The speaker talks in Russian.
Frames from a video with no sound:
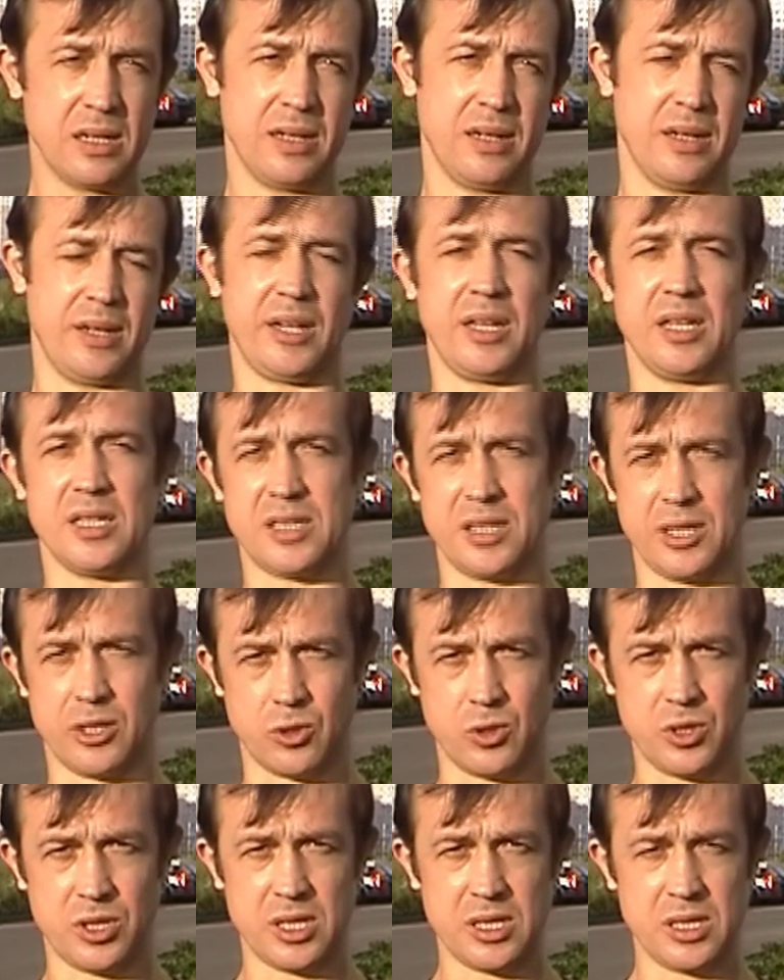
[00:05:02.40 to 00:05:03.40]

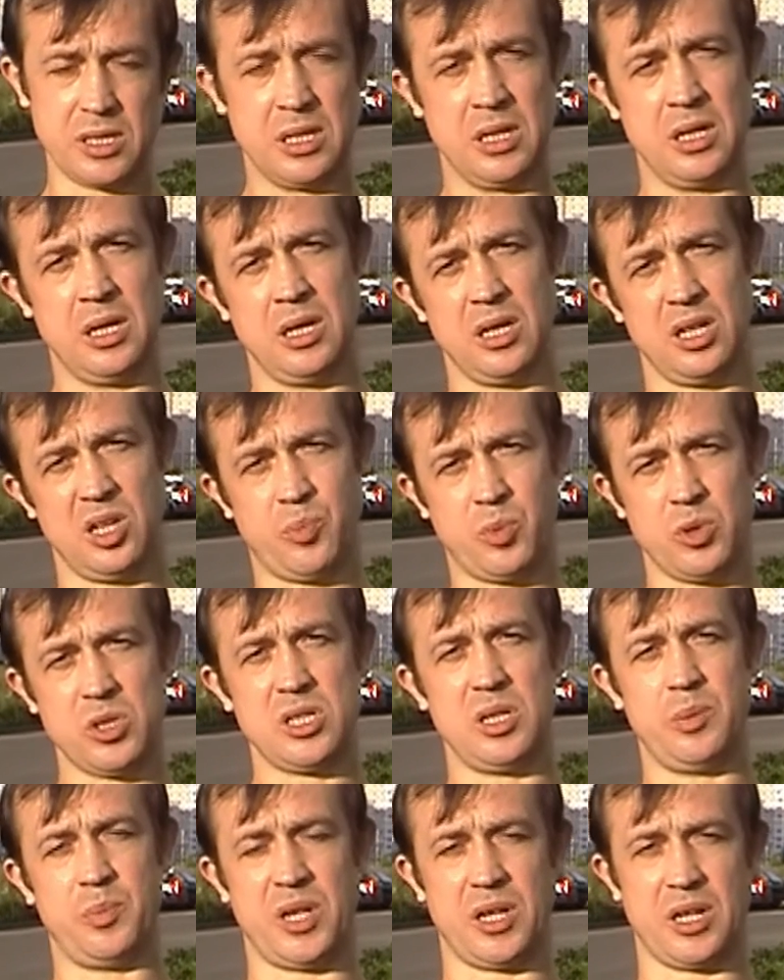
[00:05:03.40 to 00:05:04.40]
регистрируйтесь и
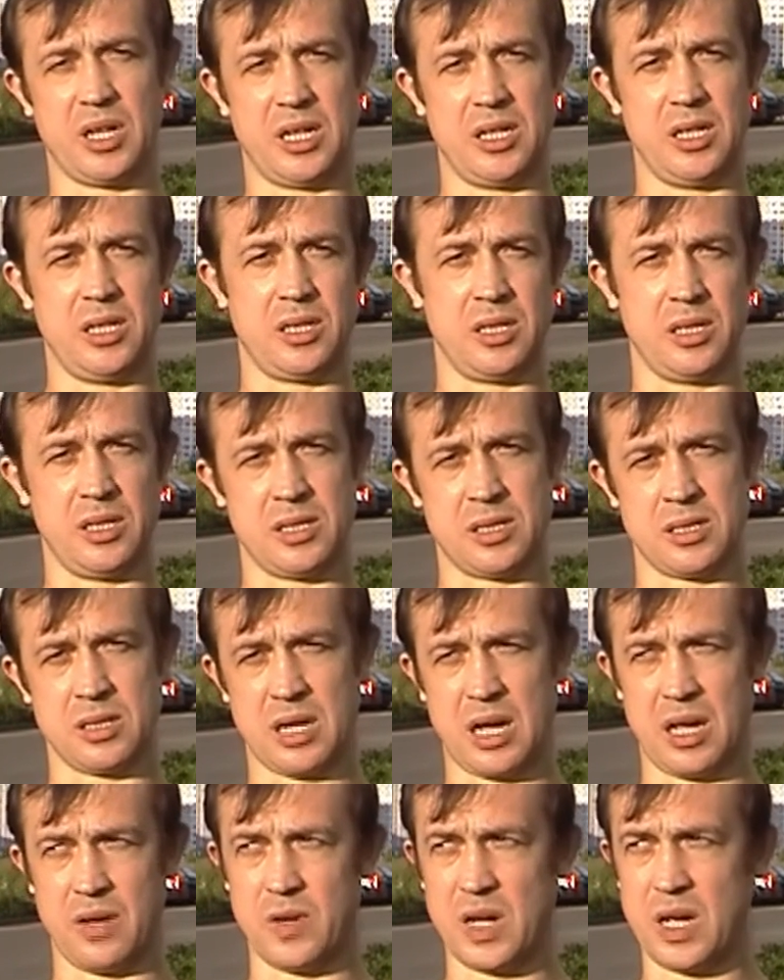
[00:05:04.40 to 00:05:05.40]
после переходите из
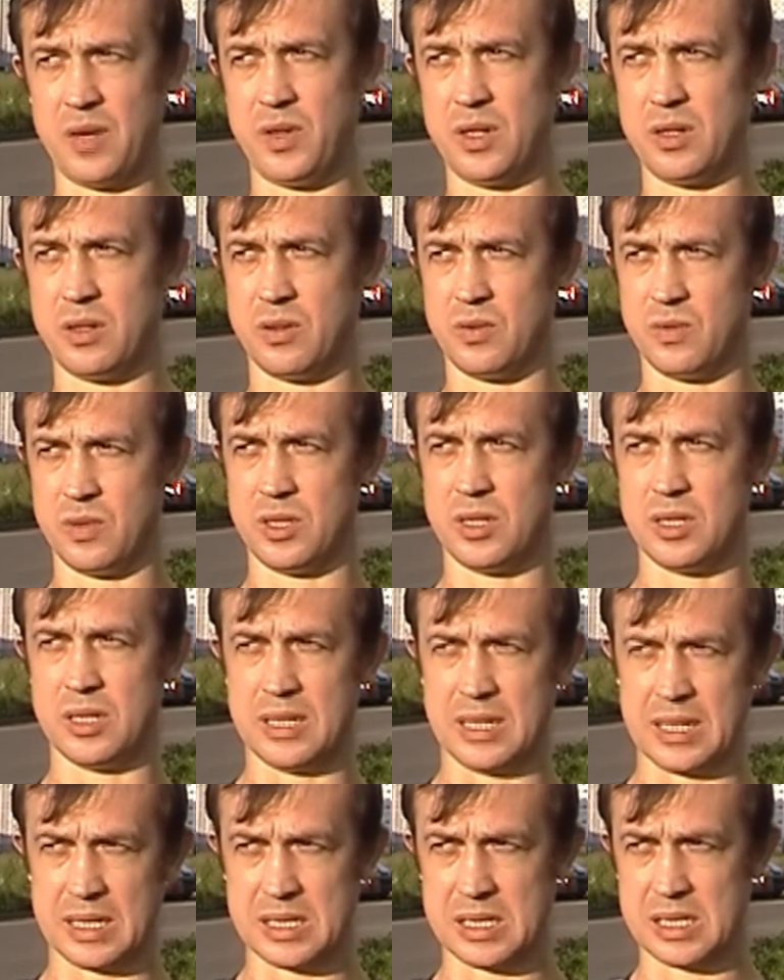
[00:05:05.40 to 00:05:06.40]
iWavi в
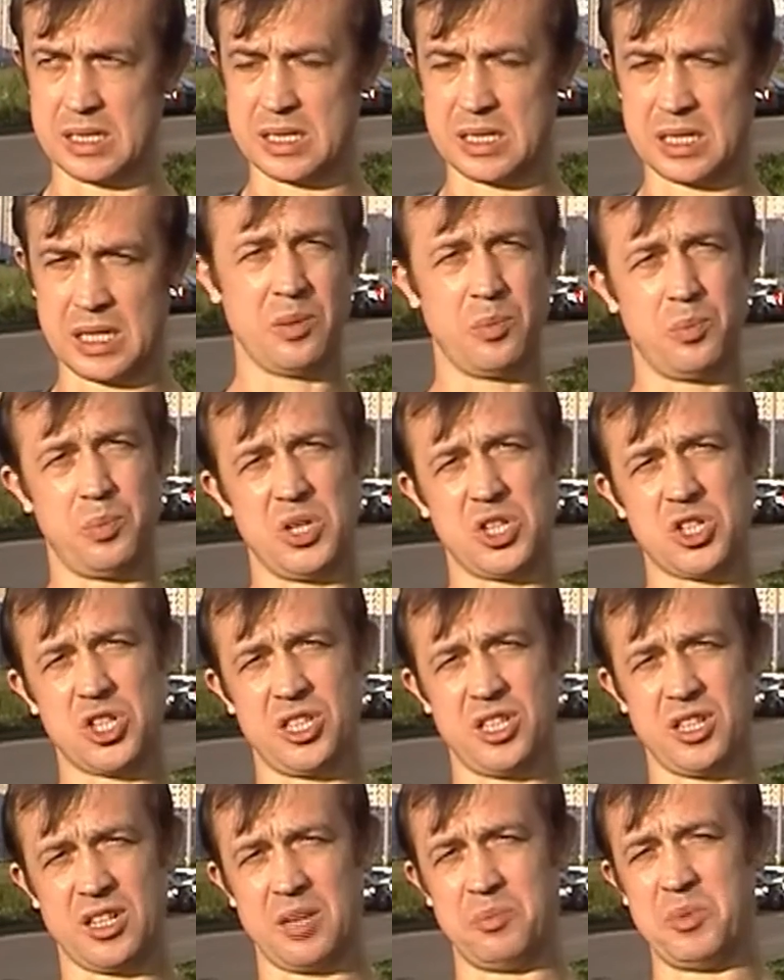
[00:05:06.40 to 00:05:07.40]
Access.
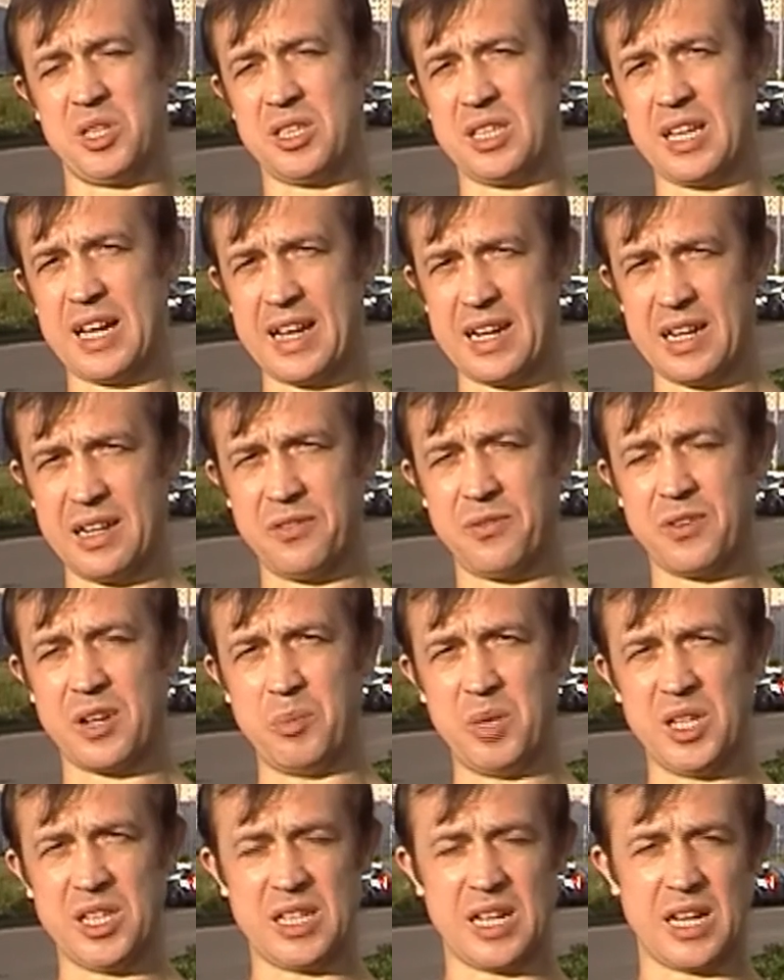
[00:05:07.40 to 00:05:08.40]
Пишите комментарии, в
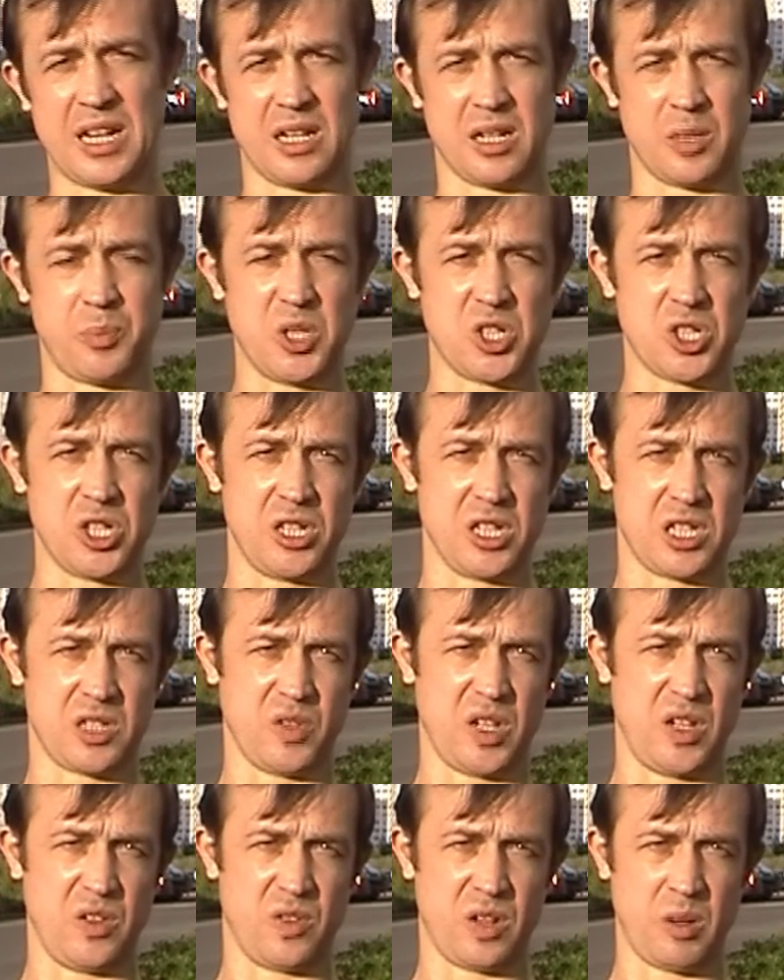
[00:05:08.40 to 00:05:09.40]
комментариях пишите
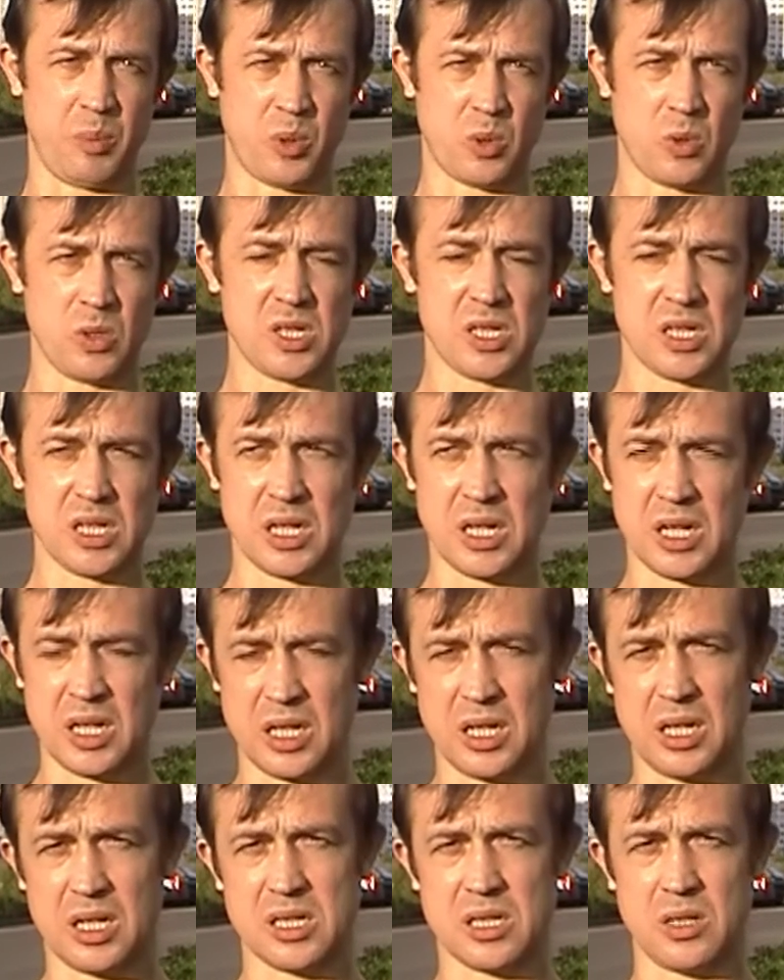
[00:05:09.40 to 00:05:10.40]
свои вопросы,
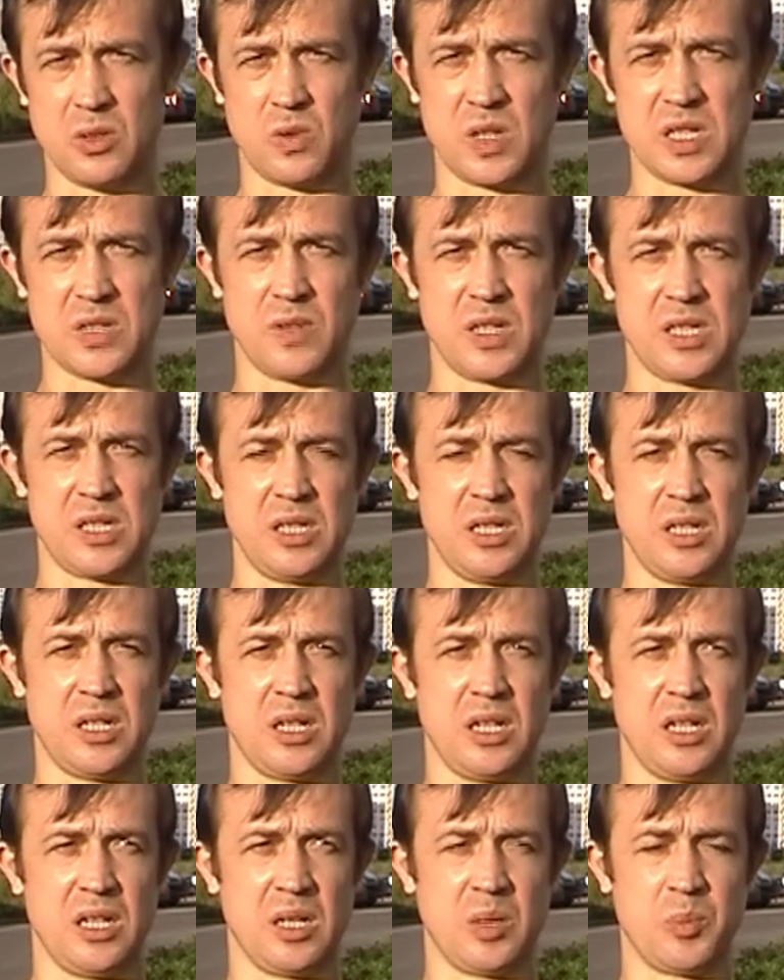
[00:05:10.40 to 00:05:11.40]
если у вас
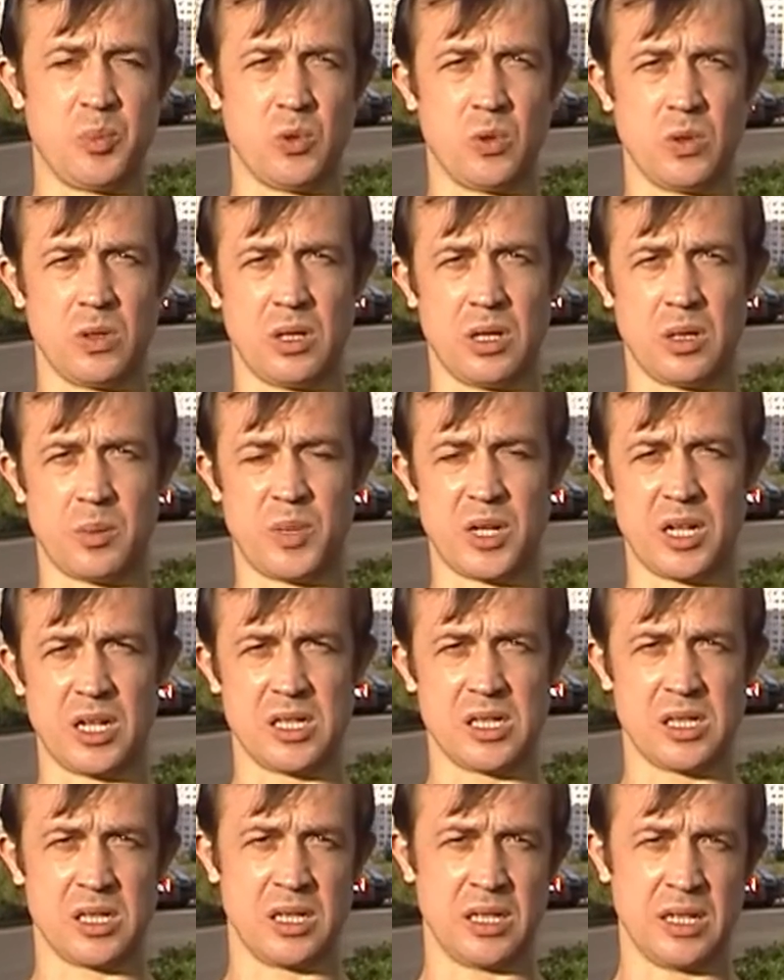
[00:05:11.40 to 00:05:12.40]
возникли по
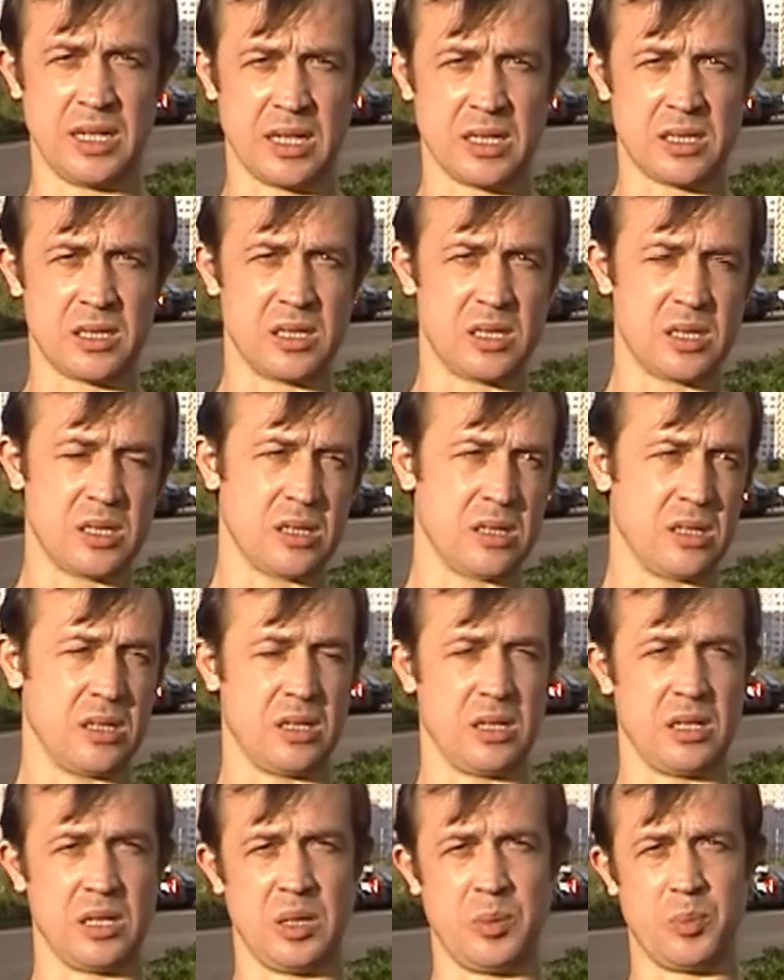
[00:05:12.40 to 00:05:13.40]
корпорации Access
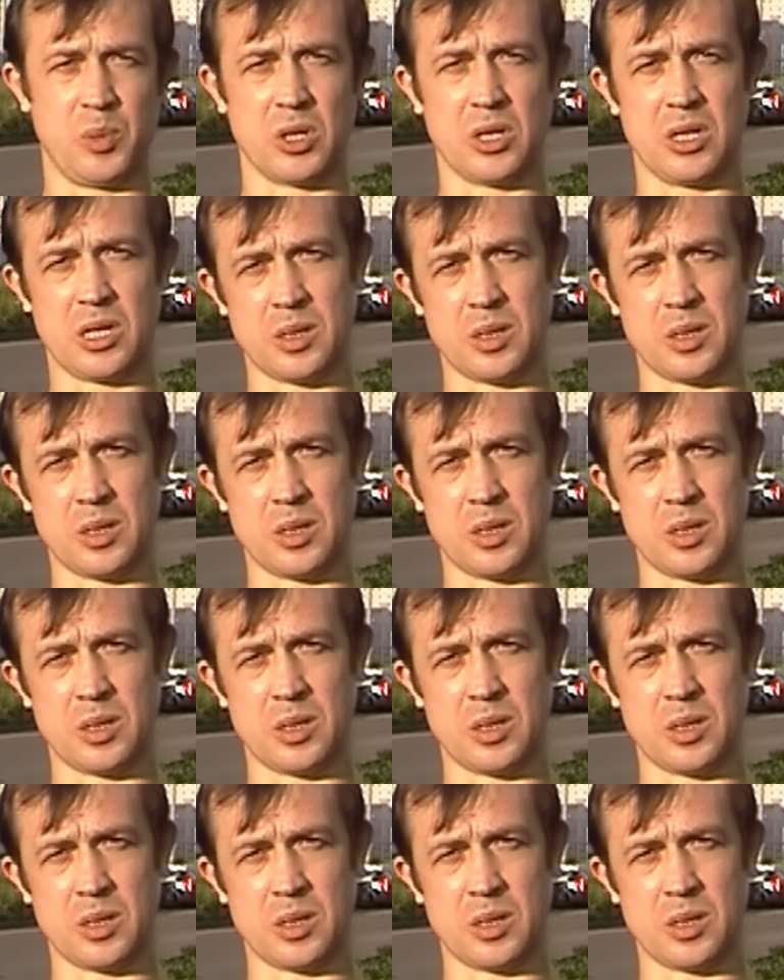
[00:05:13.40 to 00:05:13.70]
э, и по